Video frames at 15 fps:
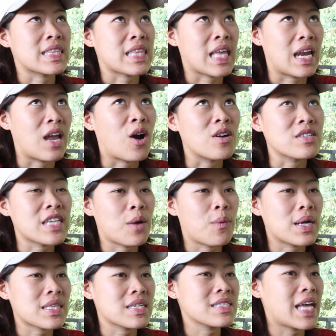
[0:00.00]
แต่เราเข้าใจ
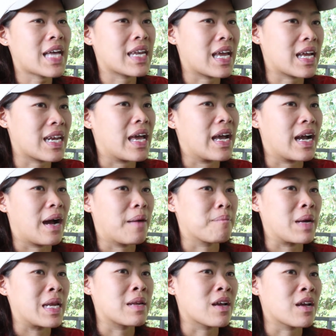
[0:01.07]
ว่าตั้งแต่เด็กๆอ่ะ
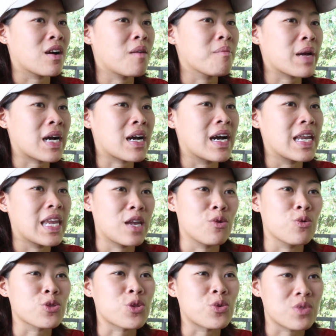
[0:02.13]
มันก็ไม่เคยเรียน
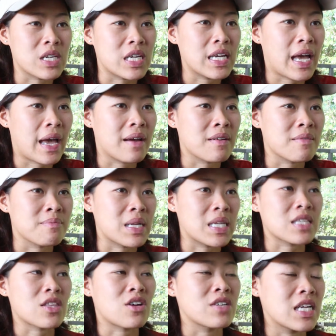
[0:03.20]
รู้ตรงนี้ไงมัน
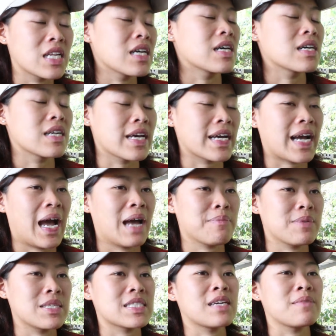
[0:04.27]
ตอนนี้เลยกลาย
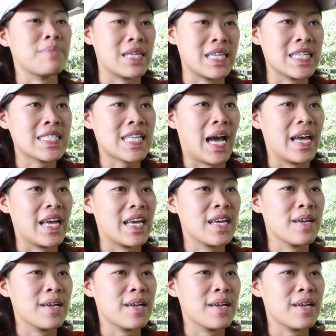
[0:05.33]
เป็นติดเป็นนิสัย